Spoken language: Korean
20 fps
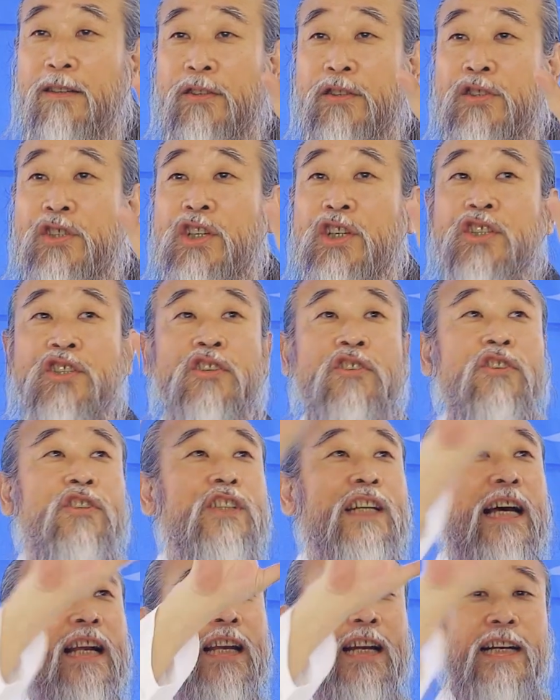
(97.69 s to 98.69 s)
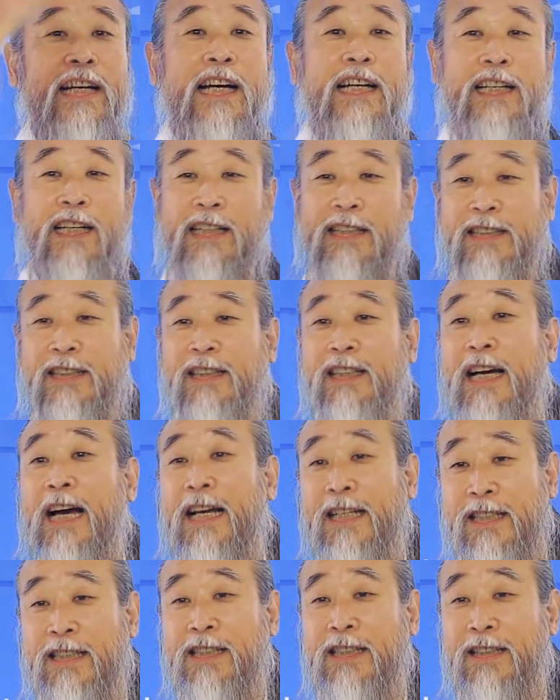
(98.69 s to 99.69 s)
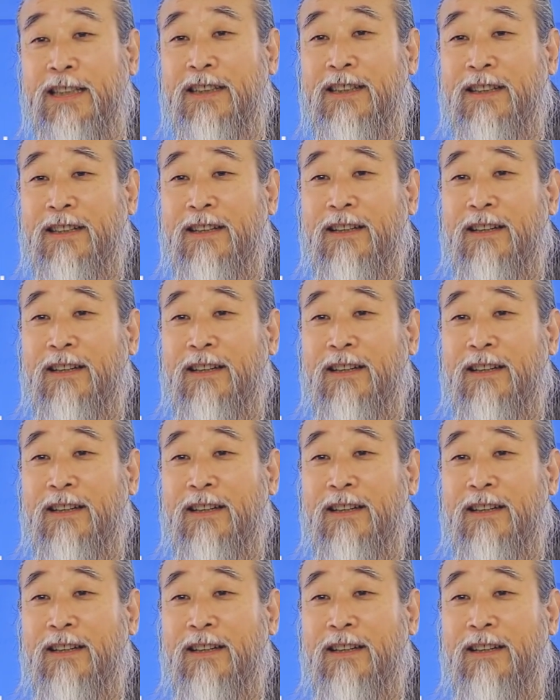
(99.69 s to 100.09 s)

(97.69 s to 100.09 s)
시설을 잘 해놔야지 가지.